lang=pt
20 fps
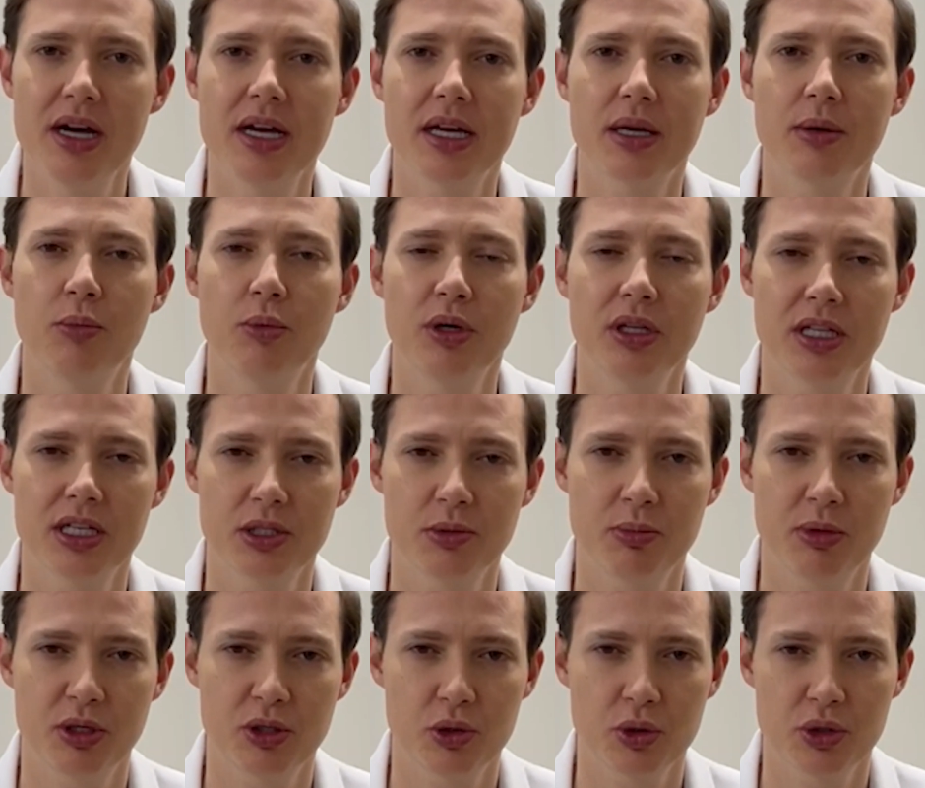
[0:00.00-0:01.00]
que muitas
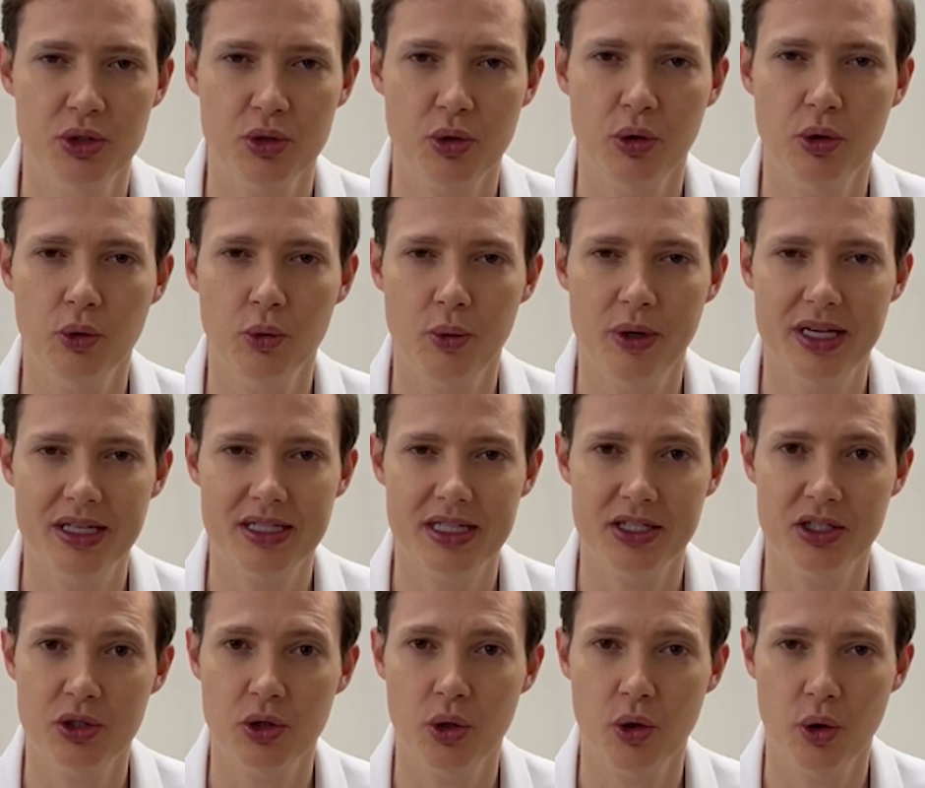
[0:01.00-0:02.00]
pessoas com
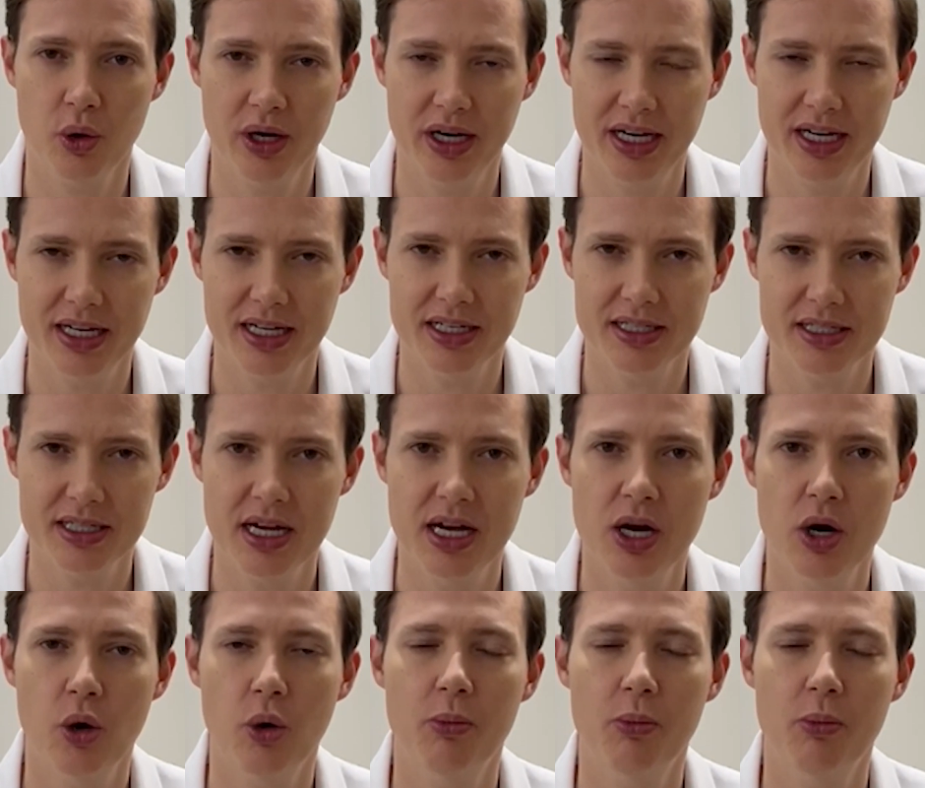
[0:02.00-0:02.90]
doenças crônicas,